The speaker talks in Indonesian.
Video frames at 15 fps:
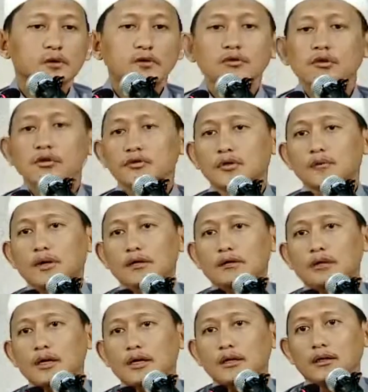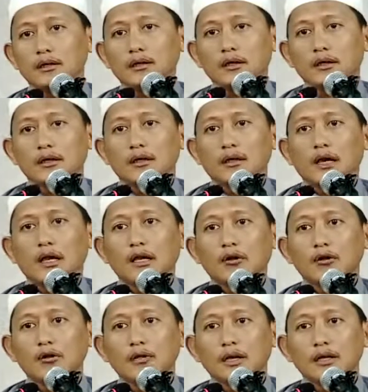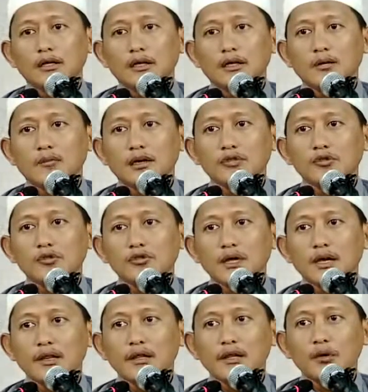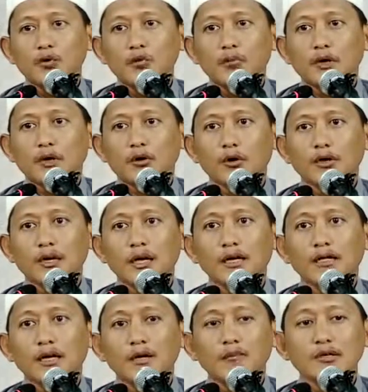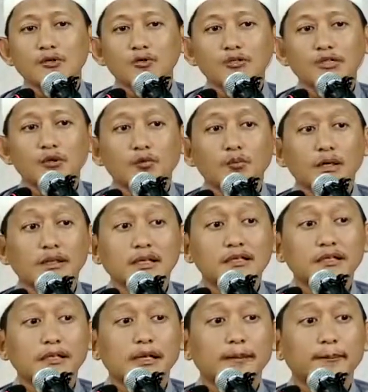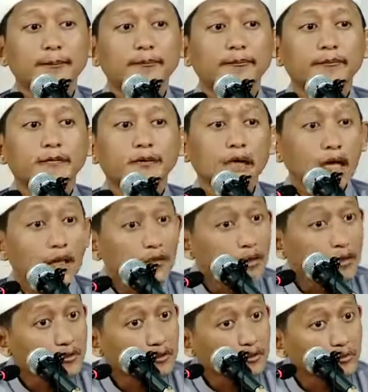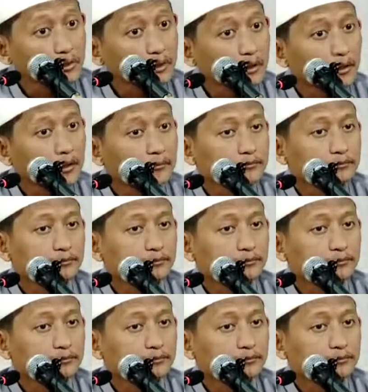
Rasulullah SAW mengatakan Al-Qadariyah majus hadil ummah. Qadariyah majusi umat Islam. Tahdir juga.